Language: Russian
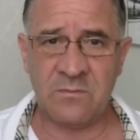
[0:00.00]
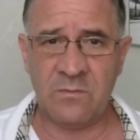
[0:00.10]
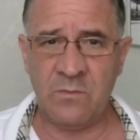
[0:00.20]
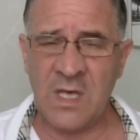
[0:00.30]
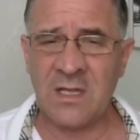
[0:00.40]

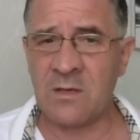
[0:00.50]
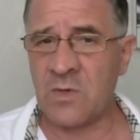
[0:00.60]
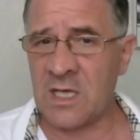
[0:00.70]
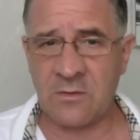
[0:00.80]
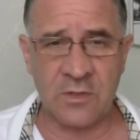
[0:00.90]
милый
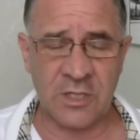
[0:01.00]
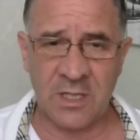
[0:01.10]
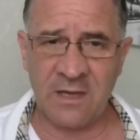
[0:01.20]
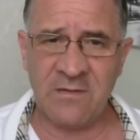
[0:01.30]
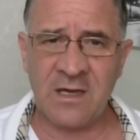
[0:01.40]
молодой
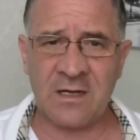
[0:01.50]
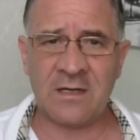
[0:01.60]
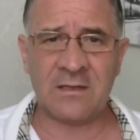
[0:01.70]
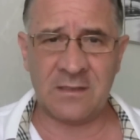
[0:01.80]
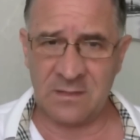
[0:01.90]
человек,
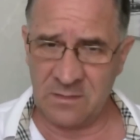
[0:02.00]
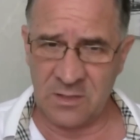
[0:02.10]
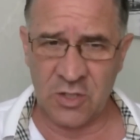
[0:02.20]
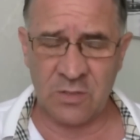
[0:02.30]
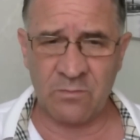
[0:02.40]
э,
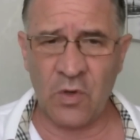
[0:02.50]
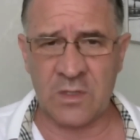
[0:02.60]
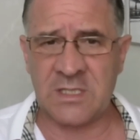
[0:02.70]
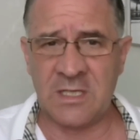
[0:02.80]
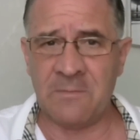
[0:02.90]
бог
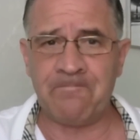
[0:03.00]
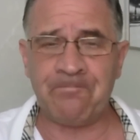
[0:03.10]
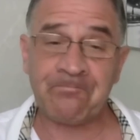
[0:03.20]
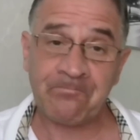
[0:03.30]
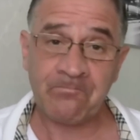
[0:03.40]
с ним.
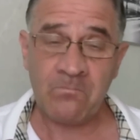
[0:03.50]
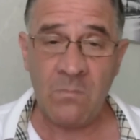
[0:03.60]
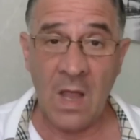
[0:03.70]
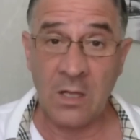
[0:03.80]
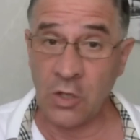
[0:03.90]

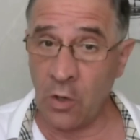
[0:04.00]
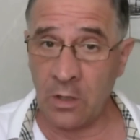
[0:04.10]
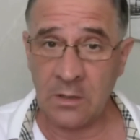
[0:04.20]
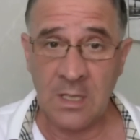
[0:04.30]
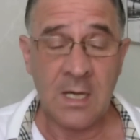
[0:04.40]

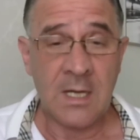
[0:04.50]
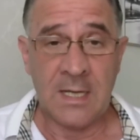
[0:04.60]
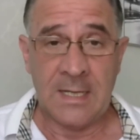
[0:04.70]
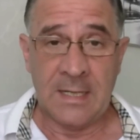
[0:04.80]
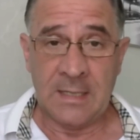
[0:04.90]
Но
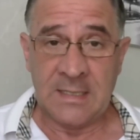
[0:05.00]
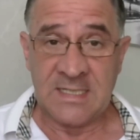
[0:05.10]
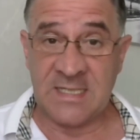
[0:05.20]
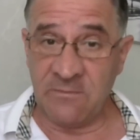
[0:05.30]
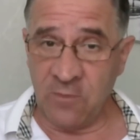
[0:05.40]

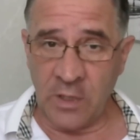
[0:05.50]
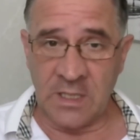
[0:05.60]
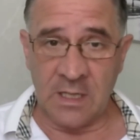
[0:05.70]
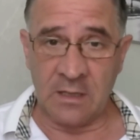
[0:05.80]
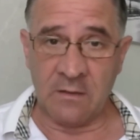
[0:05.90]

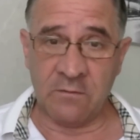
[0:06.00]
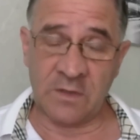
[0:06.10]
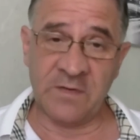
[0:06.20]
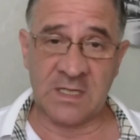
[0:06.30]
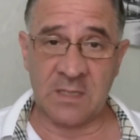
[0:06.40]
сегодня, вот
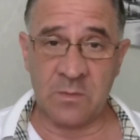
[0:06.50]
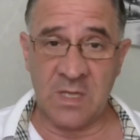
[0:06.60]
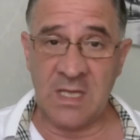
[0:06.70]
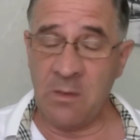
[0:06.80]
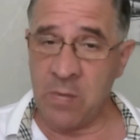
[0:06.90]
в этом
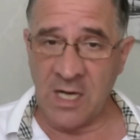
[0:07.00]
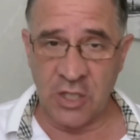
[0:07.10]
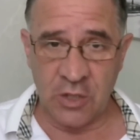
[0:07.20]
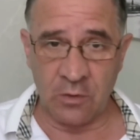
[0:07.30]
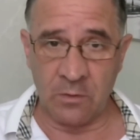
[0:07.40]

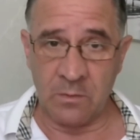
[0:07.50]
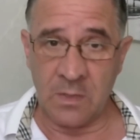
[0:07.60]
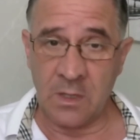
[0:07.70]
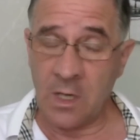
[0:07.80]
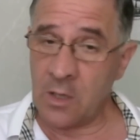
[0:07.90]
небольшом
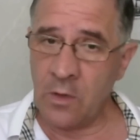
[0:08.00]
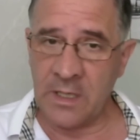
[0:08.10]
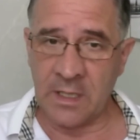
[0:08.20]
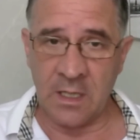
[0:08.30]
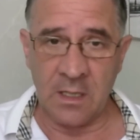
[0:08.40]

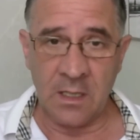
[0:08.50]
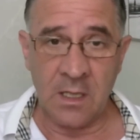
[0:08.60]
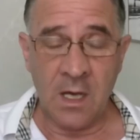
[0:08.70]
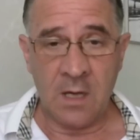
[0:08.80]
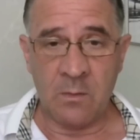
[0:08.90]
ролике,
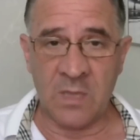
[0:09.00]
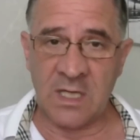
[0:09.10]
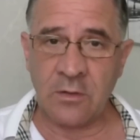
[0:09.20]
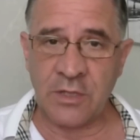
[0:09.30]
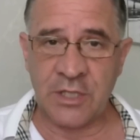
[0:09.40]

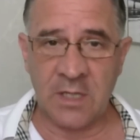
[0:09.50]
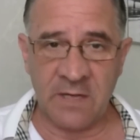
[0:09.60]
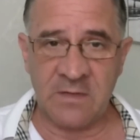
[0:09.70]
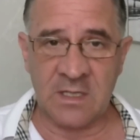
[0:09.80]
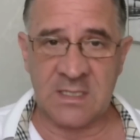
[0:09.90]
молодой
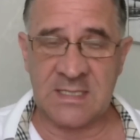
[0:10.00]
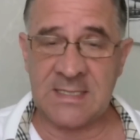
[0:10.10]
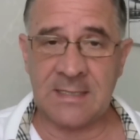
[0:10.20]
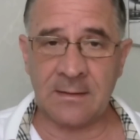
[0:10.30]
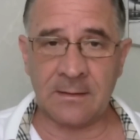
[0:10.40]
человек
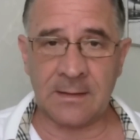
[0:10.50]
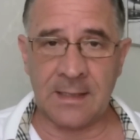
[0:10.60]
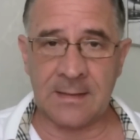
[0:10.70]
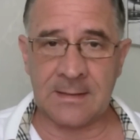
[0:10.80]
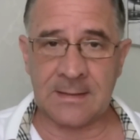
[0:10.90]
сделал
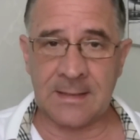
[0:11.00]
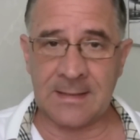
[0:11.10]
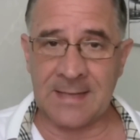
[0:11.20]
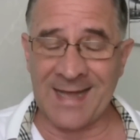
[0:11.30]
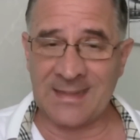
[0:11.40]

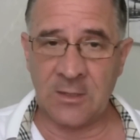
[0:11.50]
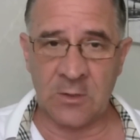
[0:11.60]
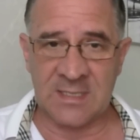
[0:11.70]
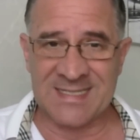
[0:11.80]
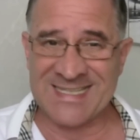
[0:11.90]

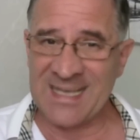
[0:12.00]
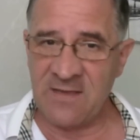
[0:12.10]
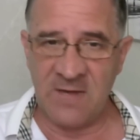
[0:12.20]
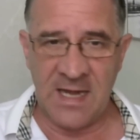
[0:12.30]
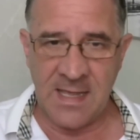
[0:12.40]
одно
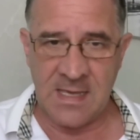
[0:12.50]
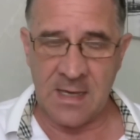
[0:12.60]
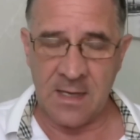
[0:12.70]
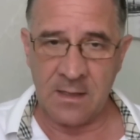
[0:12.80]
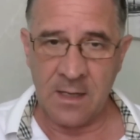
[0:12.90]

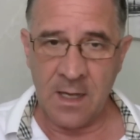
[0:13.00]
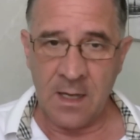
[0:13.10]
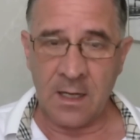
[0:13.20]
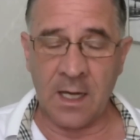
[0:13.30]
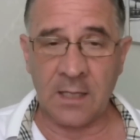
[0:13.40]
заявление,
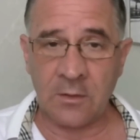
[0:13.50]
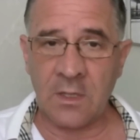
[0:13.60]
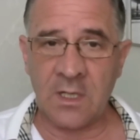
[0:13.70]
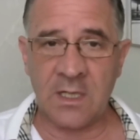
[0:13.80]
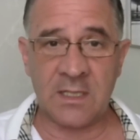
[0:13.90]

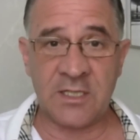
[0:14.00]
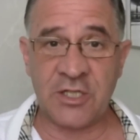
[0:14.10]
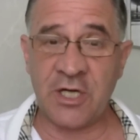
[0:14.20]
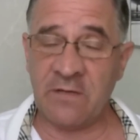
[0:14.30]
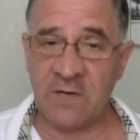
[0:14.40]
которое
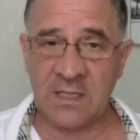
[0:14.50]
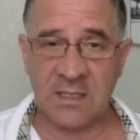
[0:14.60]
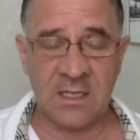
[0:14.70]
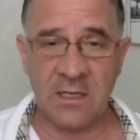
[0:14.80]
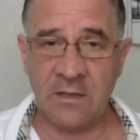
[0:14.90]
чревато
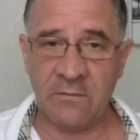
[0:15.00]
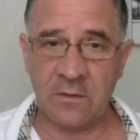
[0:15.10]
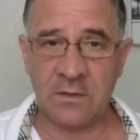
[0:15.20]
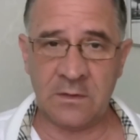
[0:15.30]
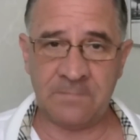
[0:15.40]

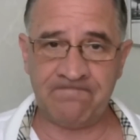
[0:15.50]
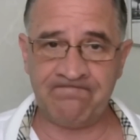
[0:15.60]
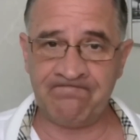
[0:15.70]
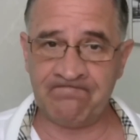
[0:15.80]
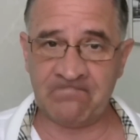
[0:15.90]
него,
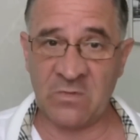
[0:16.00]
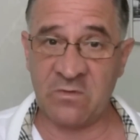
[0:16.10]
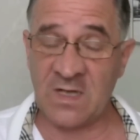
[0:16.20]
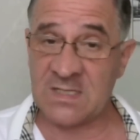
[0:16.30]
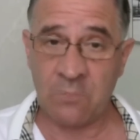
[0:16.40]

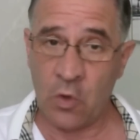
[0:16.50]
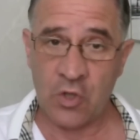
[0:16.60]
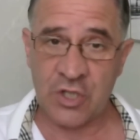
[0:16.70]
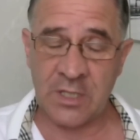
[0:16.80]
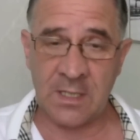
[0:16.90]

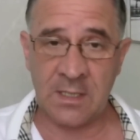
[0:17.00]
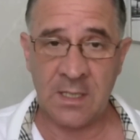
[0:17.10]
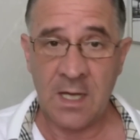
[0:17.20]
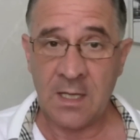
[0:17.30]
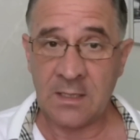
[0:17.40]
возможно,
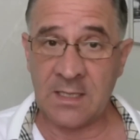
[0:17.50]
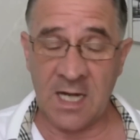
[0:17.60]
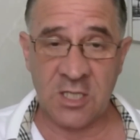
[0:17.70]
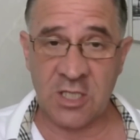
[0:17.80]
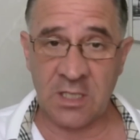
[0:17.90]

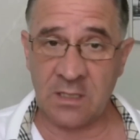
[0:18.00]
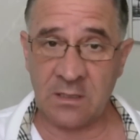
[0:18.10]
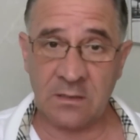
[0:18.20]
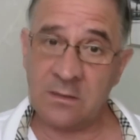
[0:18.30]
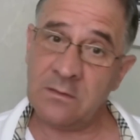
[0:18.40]

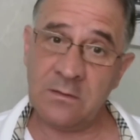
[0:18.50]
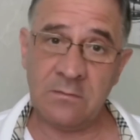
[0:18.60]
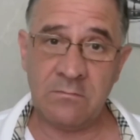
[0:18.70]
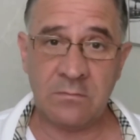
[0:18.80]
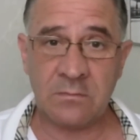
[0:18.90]

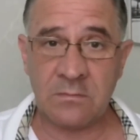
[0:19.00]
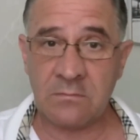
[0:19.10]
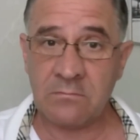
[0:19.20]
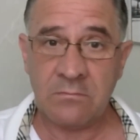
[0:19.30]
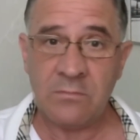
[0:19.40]
даже
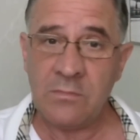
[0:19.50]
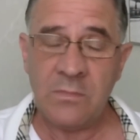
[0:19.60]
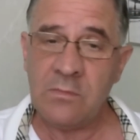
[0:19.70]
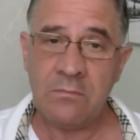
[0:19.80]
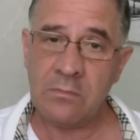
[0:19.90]

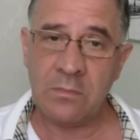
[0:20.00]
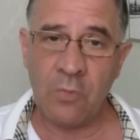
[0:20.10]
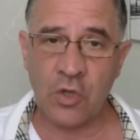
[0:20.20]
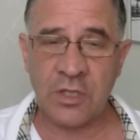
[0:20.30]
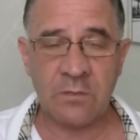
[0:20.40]

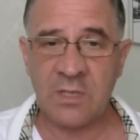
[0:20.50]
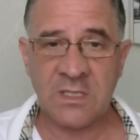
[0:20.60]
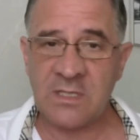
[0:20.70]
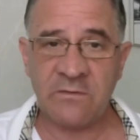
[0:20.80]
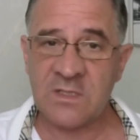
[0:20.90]
может
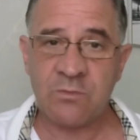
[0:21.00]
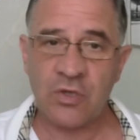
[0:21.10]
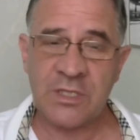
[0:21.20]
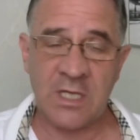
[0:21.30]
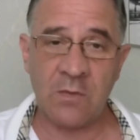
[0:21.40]
быть и
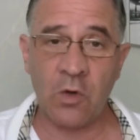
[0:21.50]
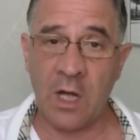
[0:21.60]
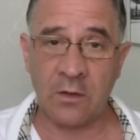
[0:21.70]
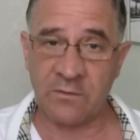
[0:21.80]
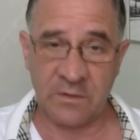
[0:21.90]
возбуждением
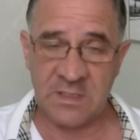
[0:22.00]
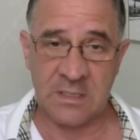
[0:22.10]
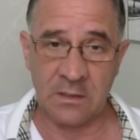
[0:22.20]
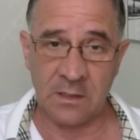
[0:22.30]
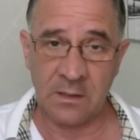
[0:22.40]
уголовного
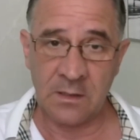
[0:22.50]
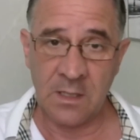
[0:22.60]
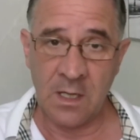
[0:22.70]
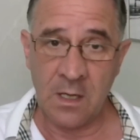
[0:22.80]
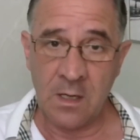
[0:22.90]
дела
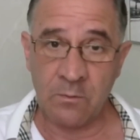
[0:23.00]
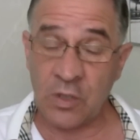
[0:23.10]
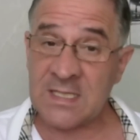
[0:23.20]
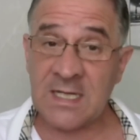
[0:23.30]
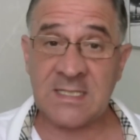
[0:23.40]
по
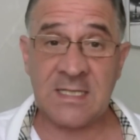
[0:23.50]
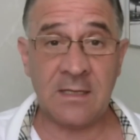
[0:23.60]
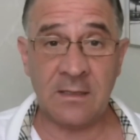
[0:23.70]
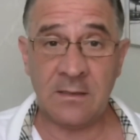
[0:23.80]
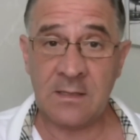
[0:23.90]

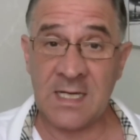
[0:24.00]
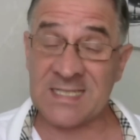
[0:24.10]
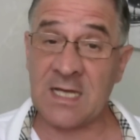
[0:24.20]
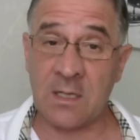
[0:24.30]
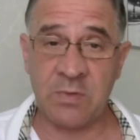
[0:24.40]
статье
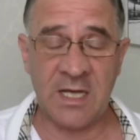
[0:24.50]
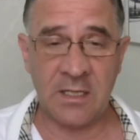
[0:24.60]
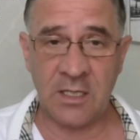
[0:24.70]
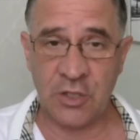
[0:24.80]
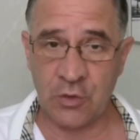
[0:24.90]

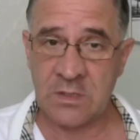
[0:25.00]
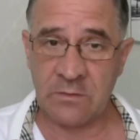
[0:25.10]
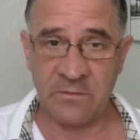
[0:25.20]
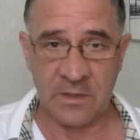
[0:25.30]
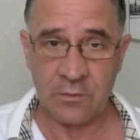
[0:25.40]
«Оскорбление чувств
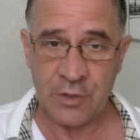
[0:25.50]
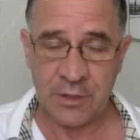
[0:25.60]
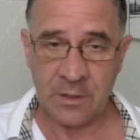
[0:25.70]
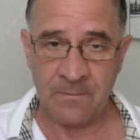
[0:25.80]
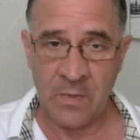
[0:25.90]
верующих».
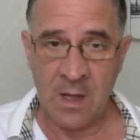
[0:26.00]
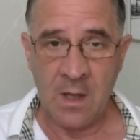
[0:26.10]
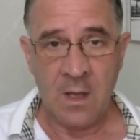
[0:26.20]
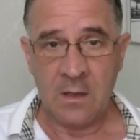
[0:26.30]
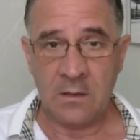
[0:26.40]

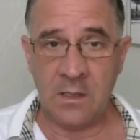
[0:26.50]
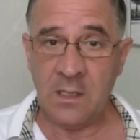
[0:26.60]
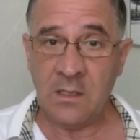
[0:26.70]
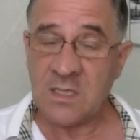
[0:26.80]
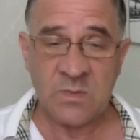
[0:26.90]

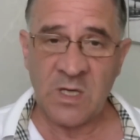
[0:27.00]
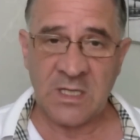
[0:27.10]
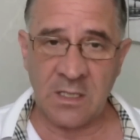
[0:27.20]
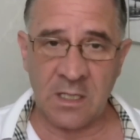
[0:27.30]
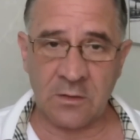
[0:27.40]
И
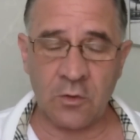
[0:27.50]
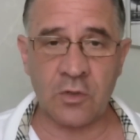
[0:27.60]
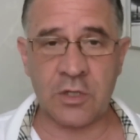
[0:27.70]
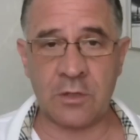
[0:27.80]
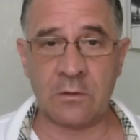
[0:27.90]
несмотря на то,
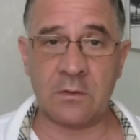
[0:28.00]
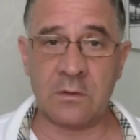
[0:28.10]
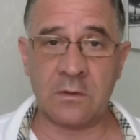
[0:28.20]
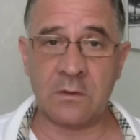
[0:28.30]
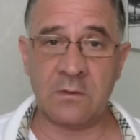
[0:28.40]

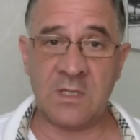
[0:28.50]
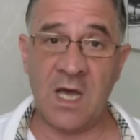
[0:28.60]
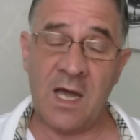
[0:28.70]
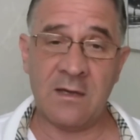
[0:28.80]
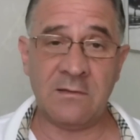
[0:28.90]
что
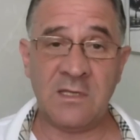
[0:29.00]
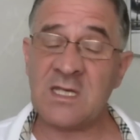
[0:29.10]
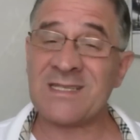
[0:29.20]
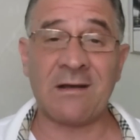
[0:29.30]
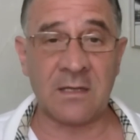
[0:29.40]
я не
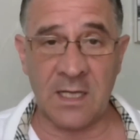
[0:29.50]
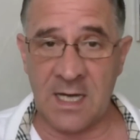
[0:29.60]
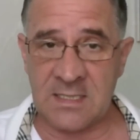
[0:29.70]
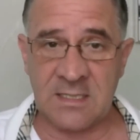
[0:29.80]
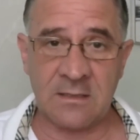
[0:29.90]

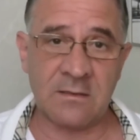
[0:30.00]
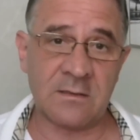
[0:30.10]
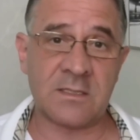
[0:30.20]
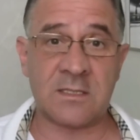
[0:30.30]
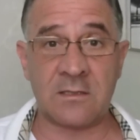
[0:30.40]
согласен с